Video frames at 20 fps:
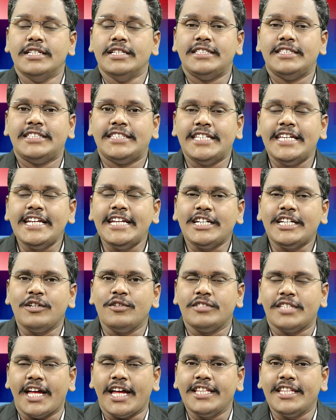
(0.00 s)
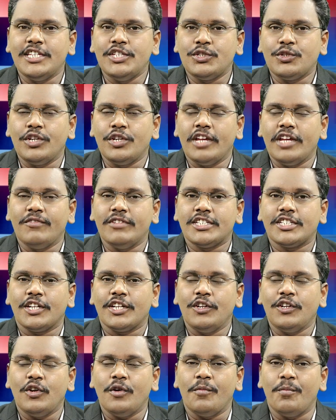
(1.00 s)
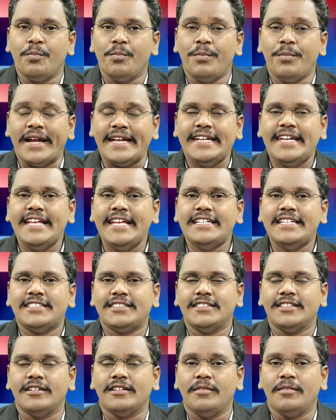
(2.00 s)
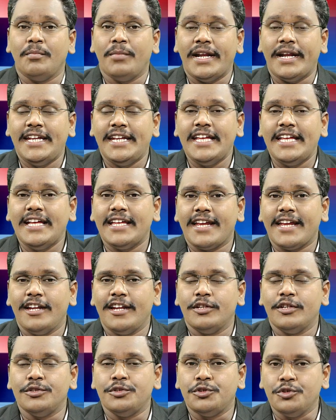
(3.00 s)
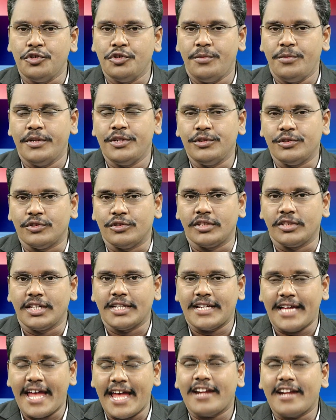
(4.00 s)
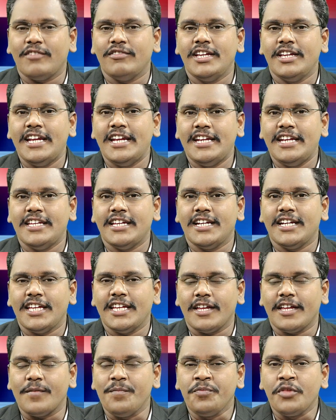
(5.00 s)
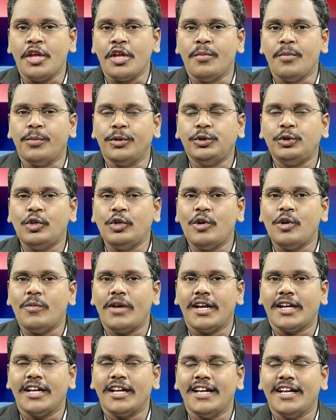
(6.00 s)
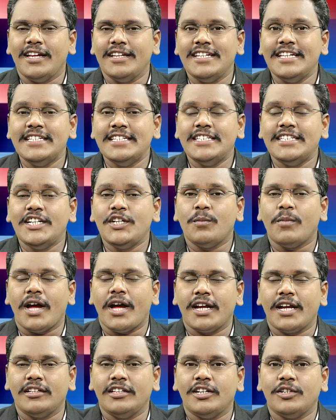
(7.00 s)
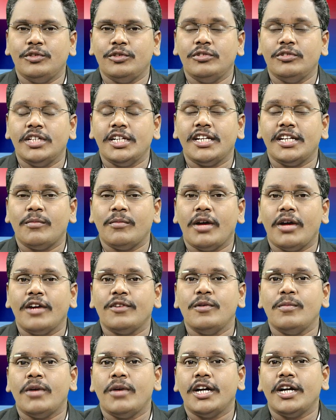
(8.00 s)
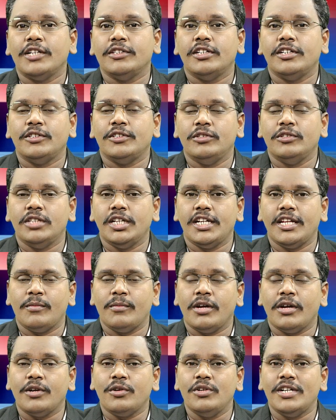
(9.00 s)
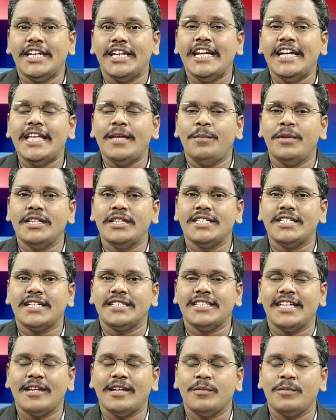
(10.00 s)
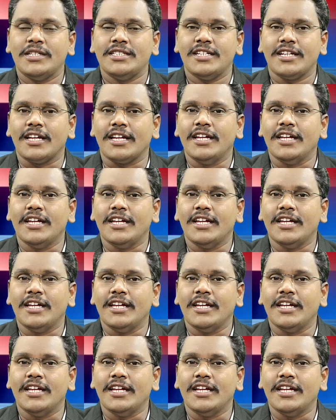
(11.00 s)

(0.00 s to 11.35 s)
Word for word: సీట్లు సాధించుకునే విషయంలో బెట్టింగ్స్ బెట్టింగ్ రైల్లో జోరు పెరుగుతుంది కారణం ఏంటి అంటే పొత్తులో భాగంగా ఈ సీటు మాకు దక్కుతుందంటే మాకు మాకు దక్కుతుందంటే మాకు టీడీపీ జనసేన మధ్య